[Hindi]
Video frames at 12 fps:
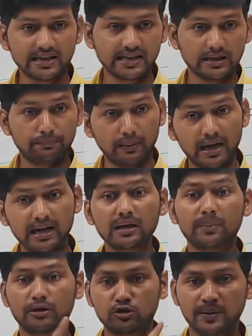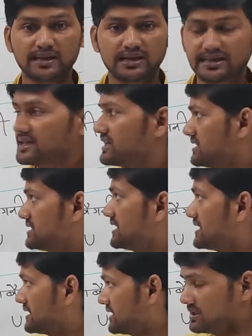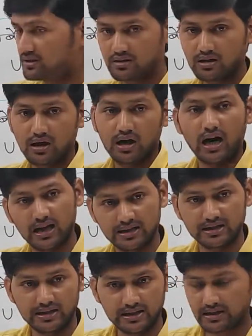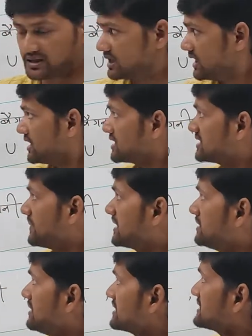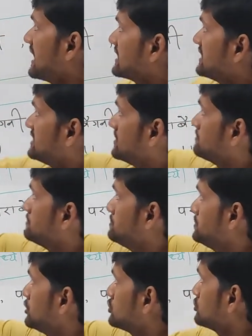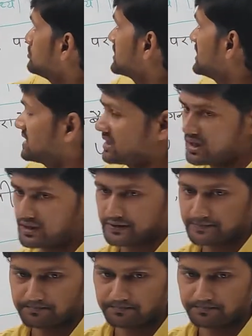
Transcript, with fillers: नहीं किया था पहली बार उत्पादन किए थे किसने किए थे हर्टज ने किए थे सब आदमी स्टार्ट दीजिए विद्युत चुंबकीय तरंग